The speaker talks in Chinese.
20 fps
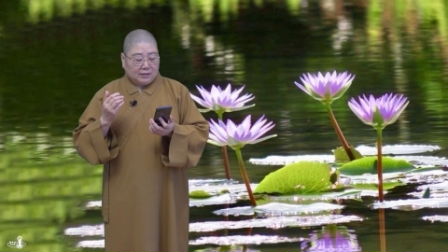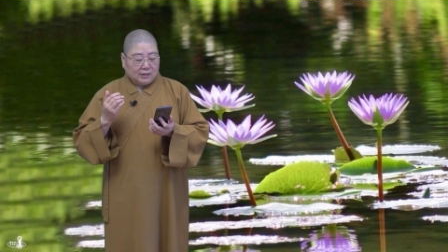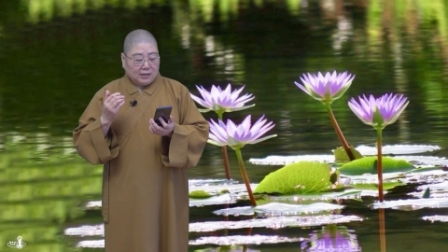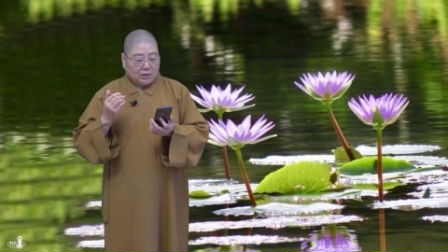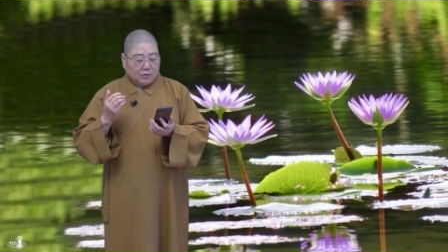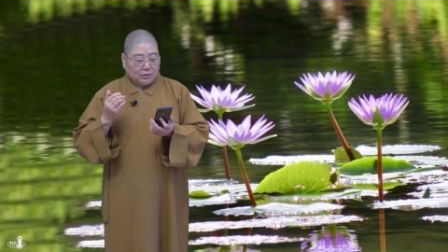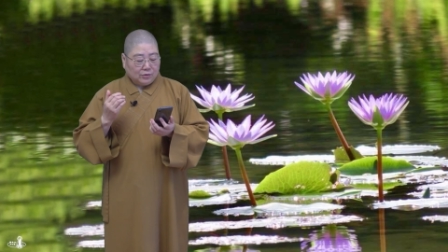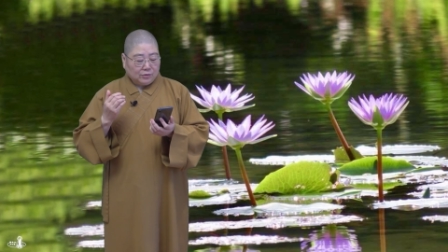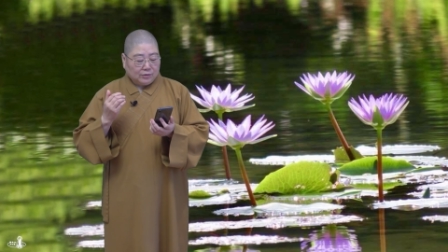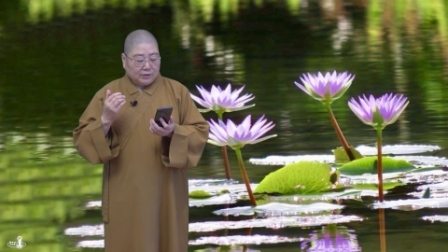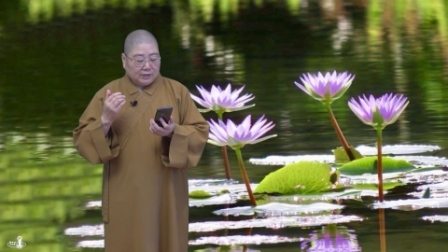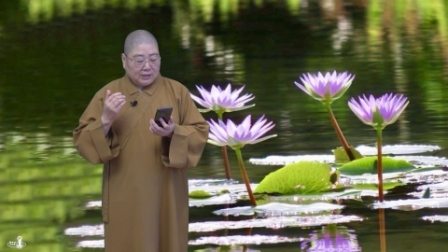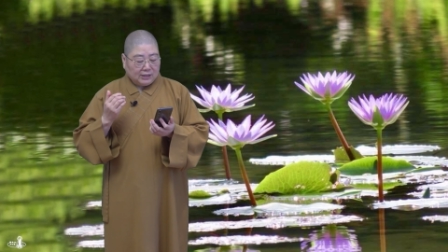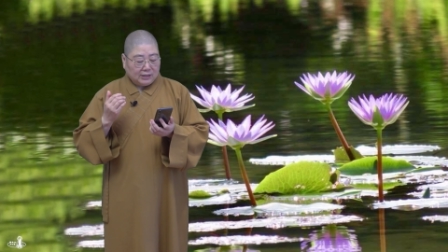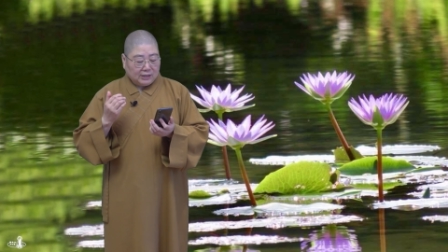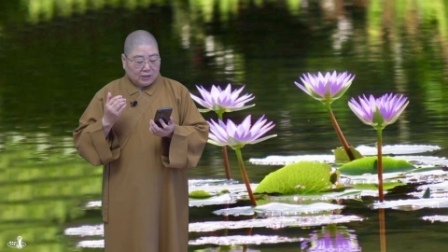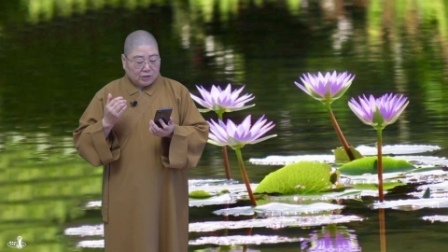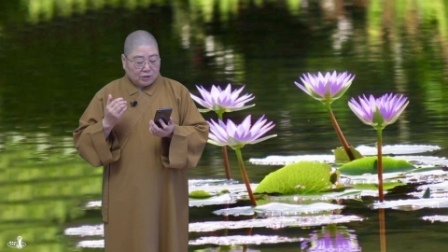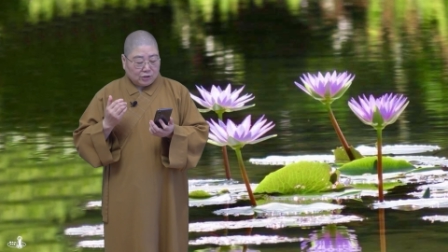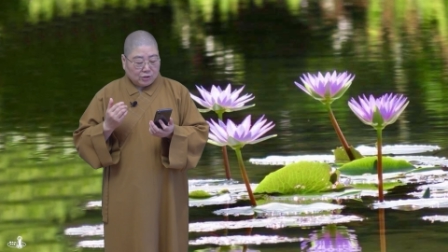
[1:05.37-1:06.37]
然后
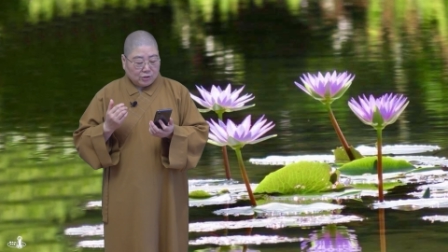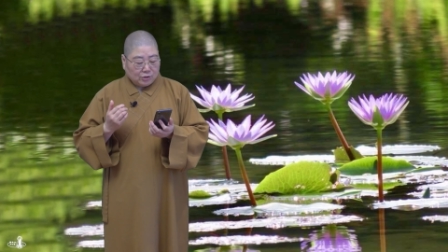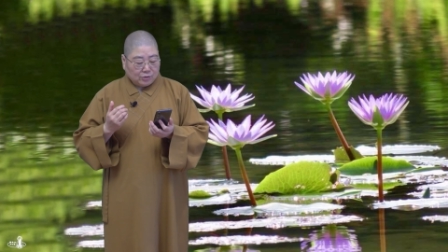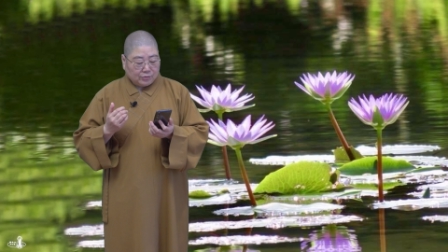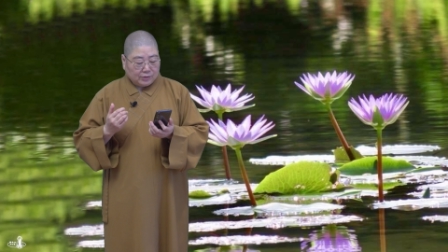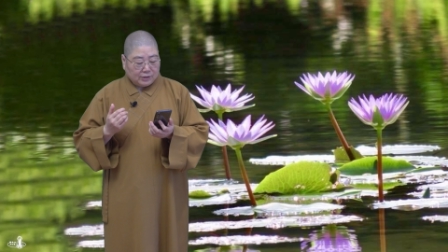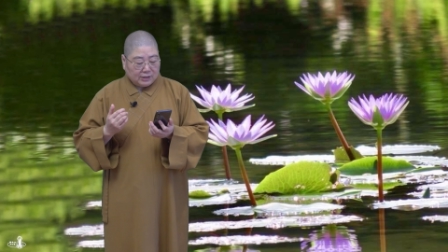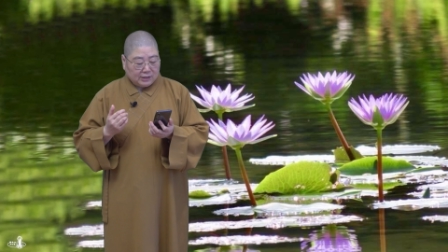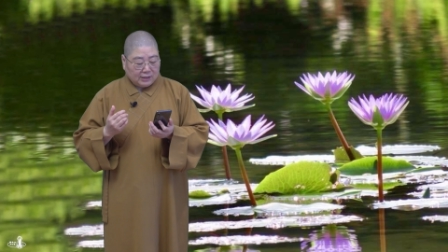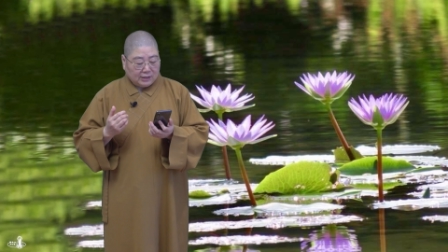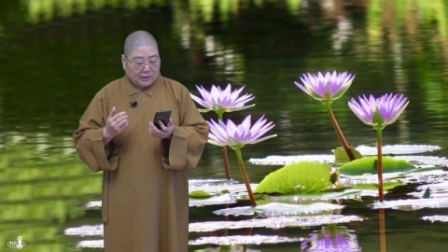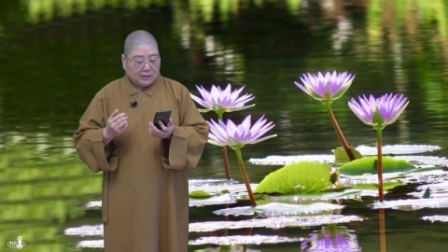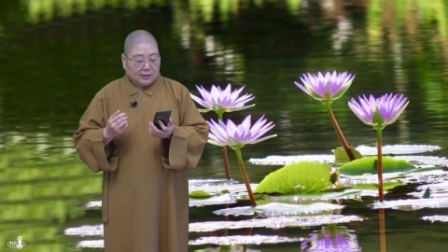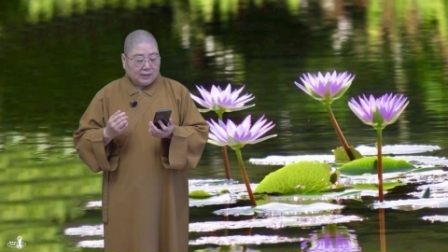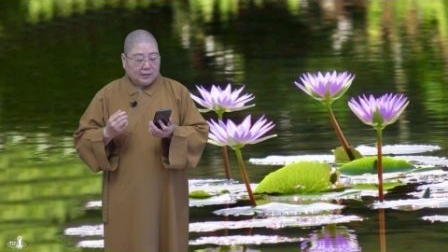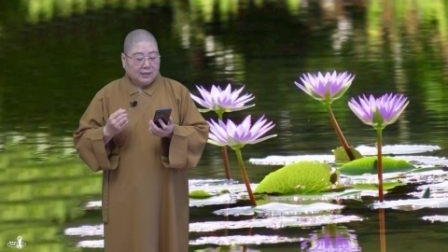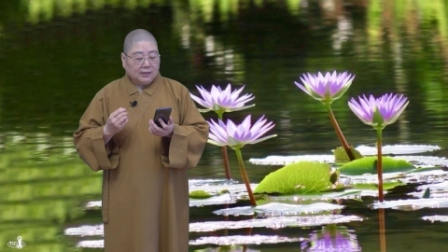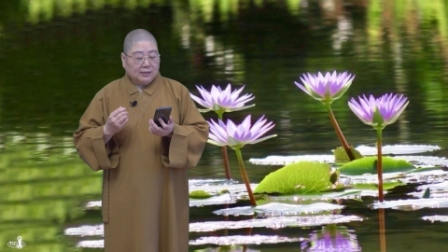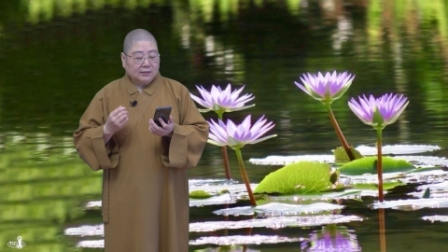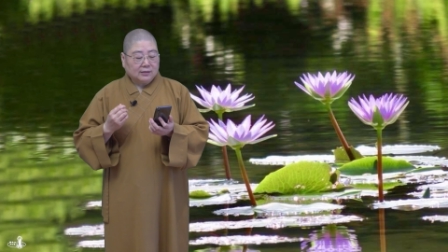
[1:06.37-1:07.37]
今年受戒
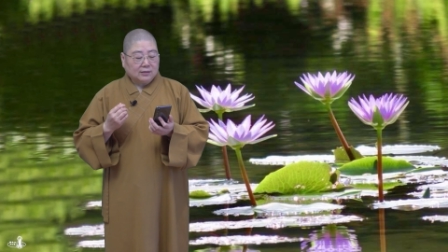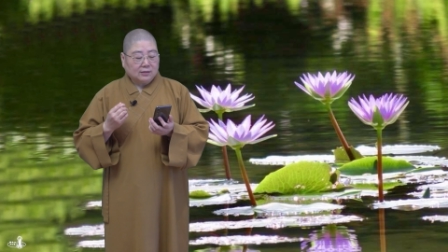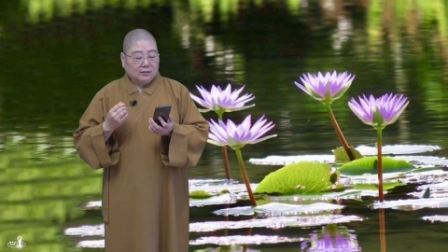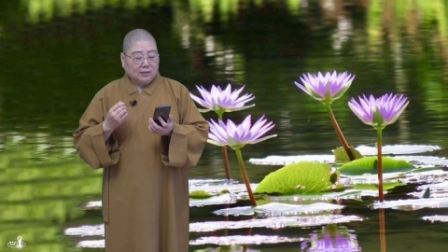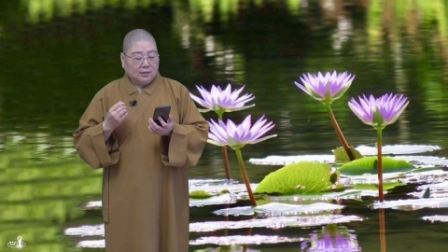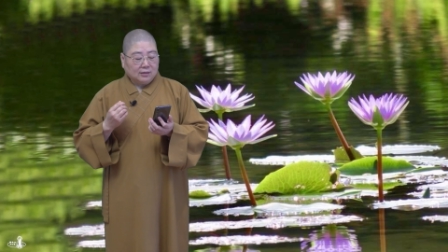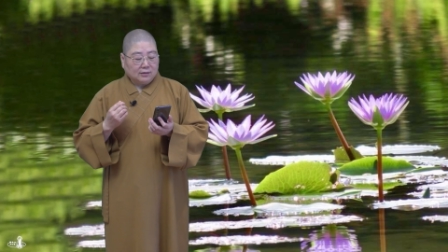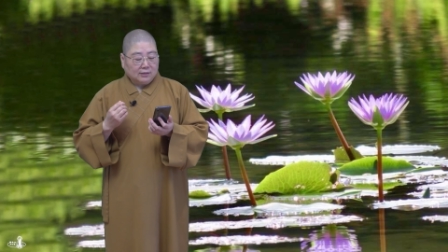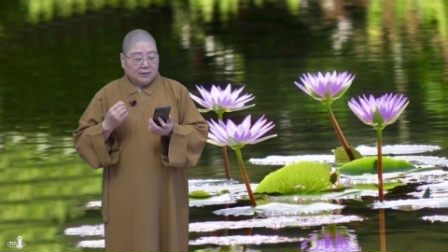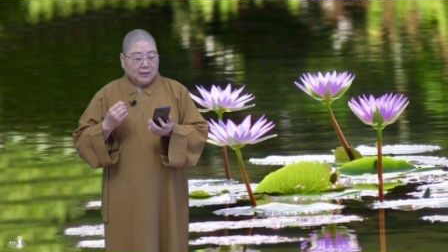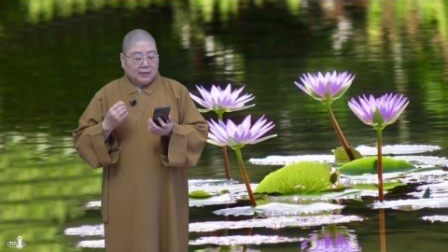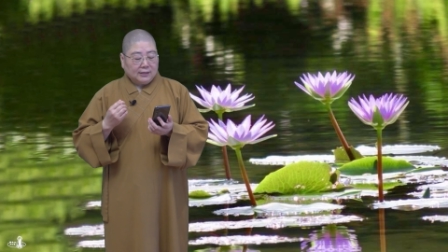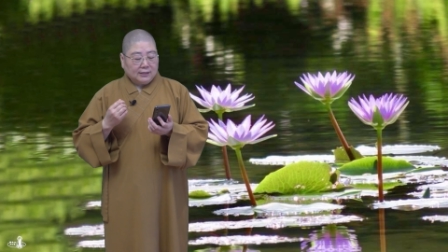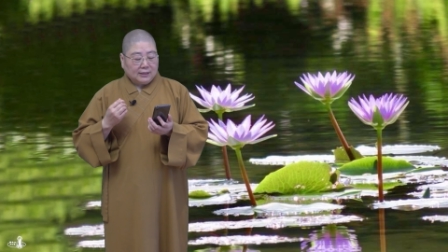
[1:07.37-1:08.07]
了啊、哦，